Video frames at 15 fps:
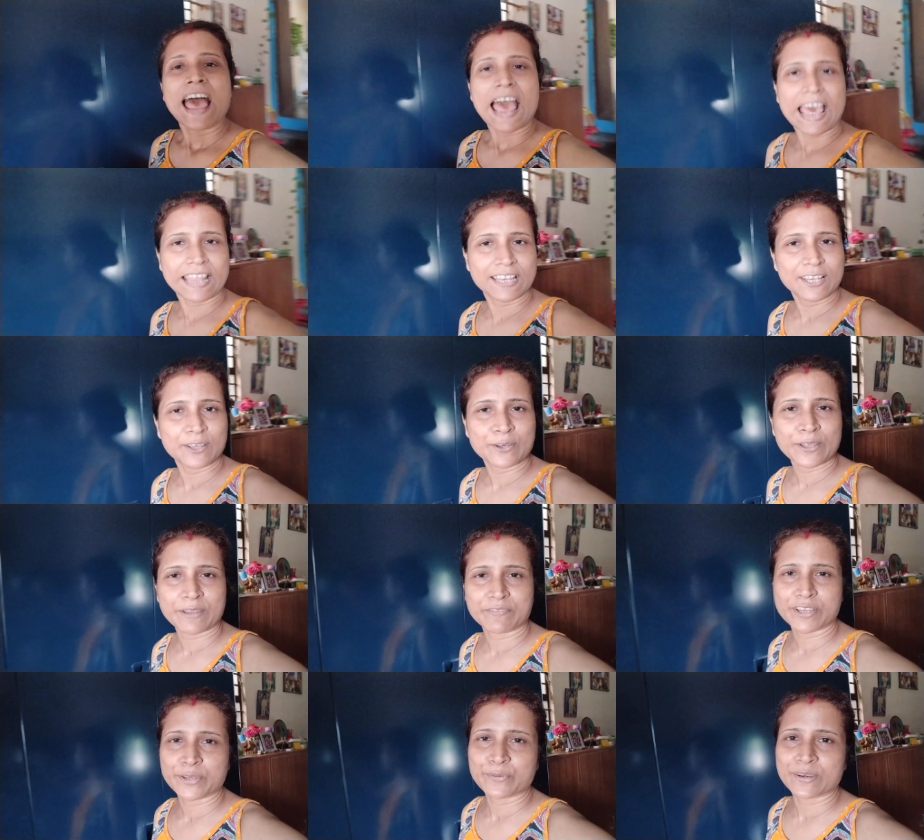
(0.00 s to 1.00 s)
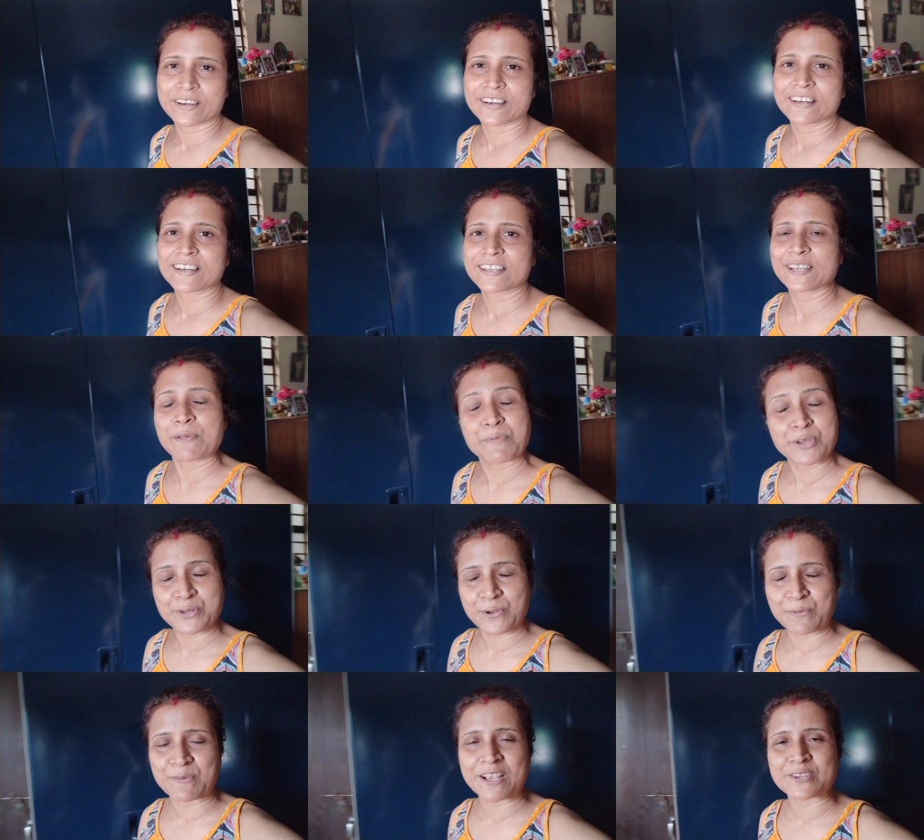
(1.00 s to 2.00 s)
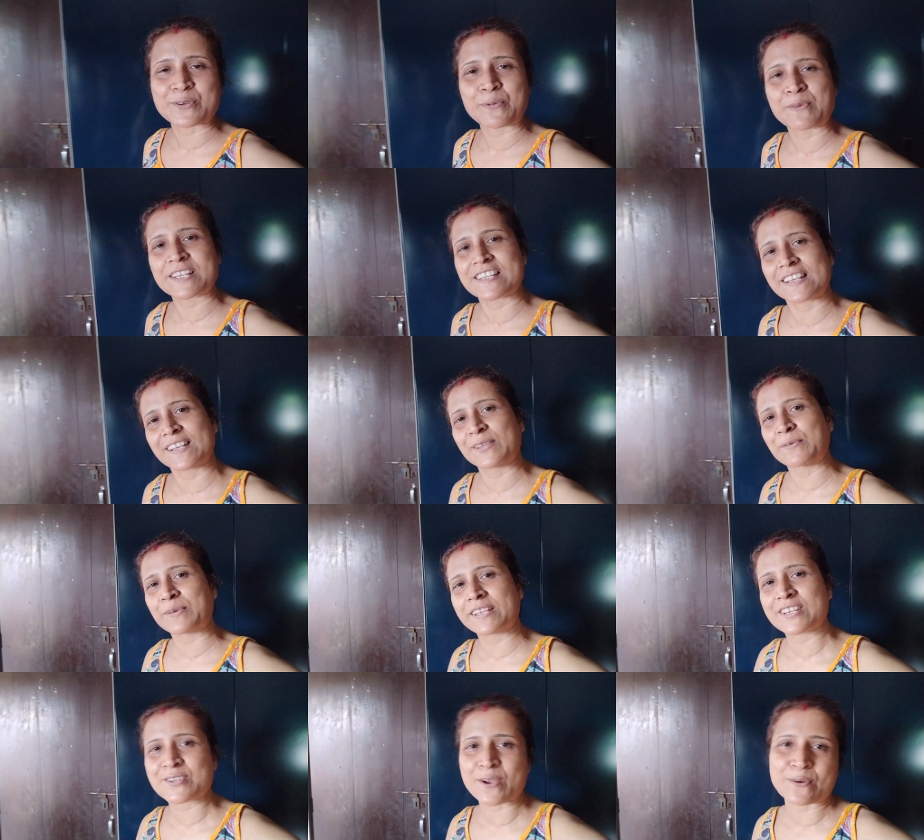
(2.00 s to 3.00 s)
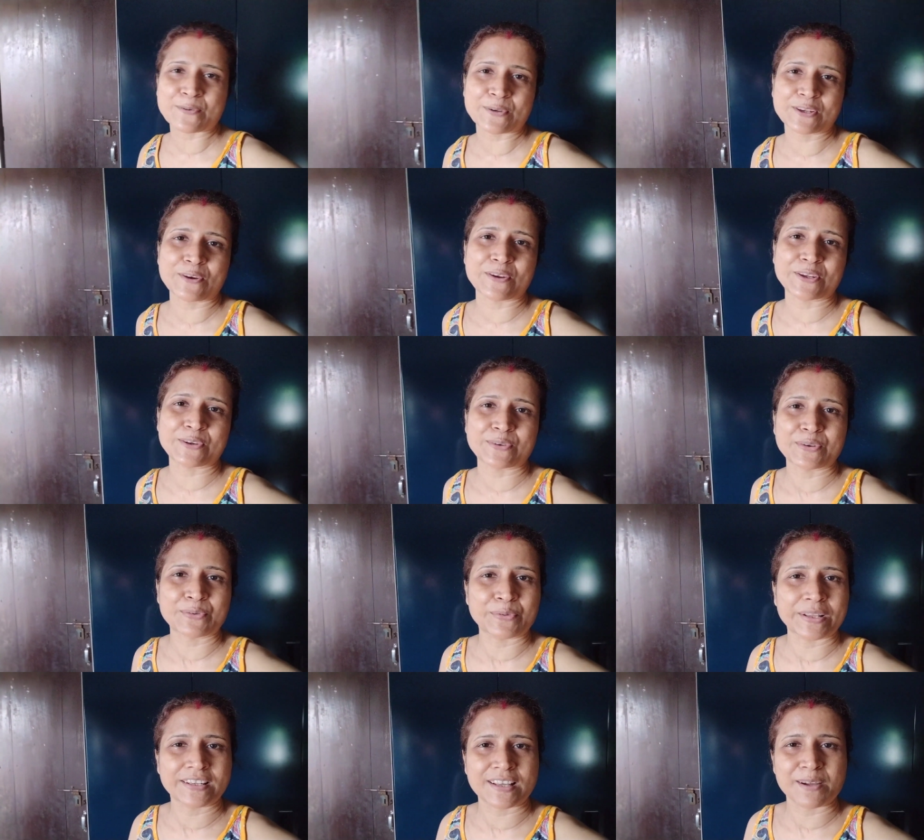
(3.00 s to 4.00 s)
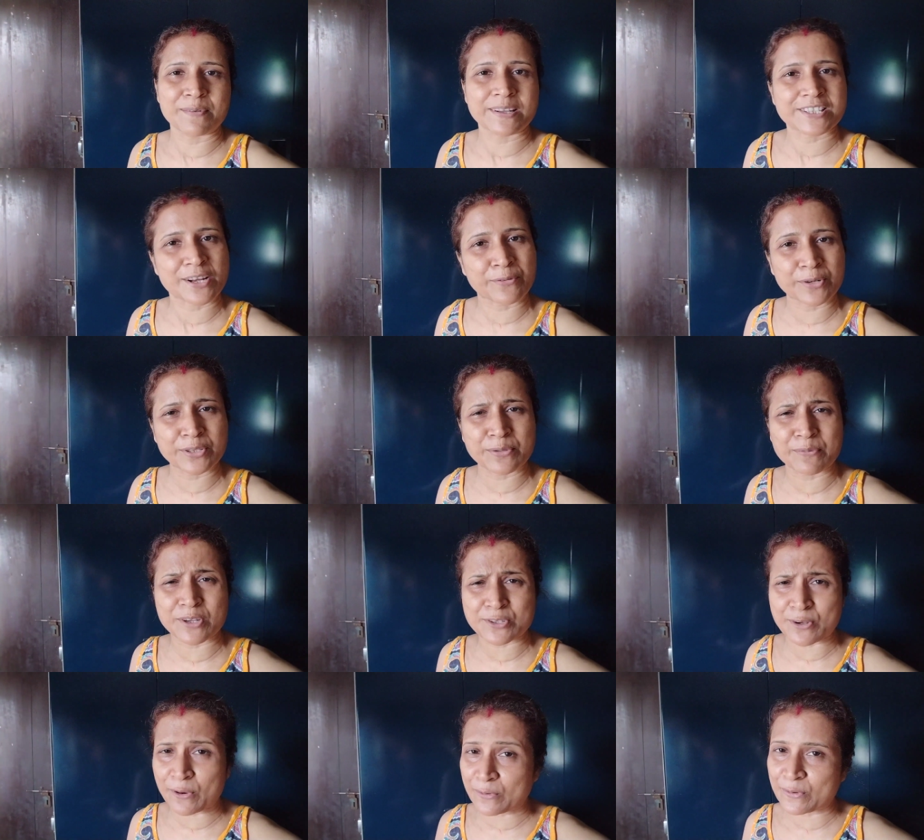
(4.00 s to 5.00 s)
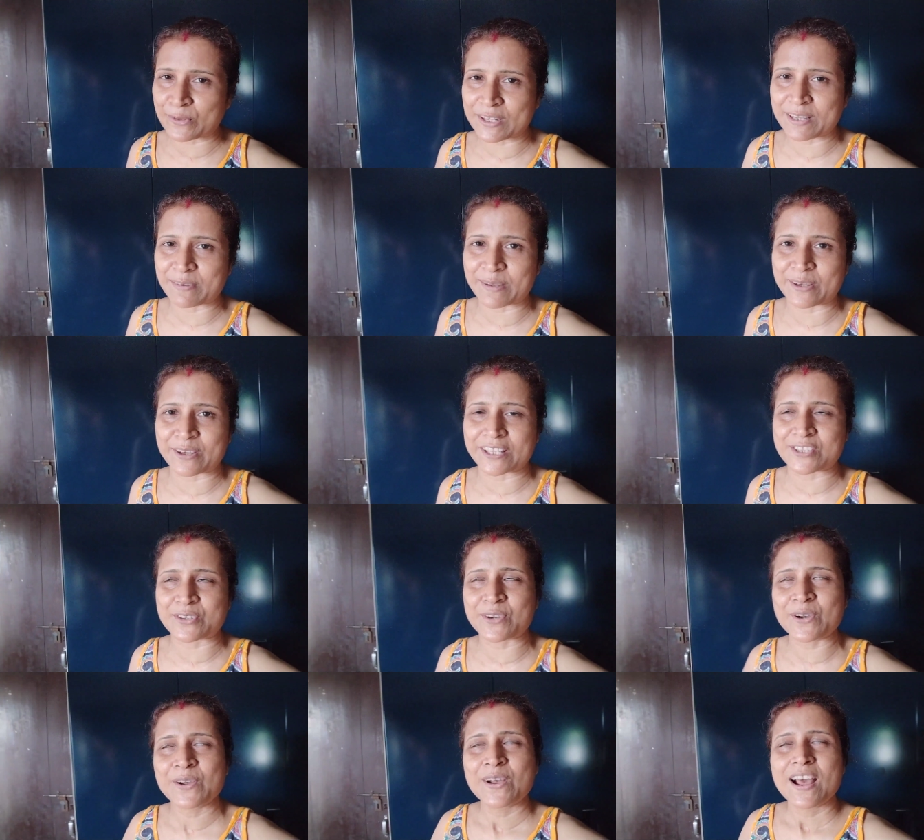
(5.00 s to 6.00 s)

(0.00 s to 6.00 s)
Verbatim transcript: হ্যালো এভরিওয়ান আমি সোমা সোমার সাথে তোমাদের সকলকে অনেক অনেক ওয়েলকাম আশা করি তোমরা সকলেই ভালো আছো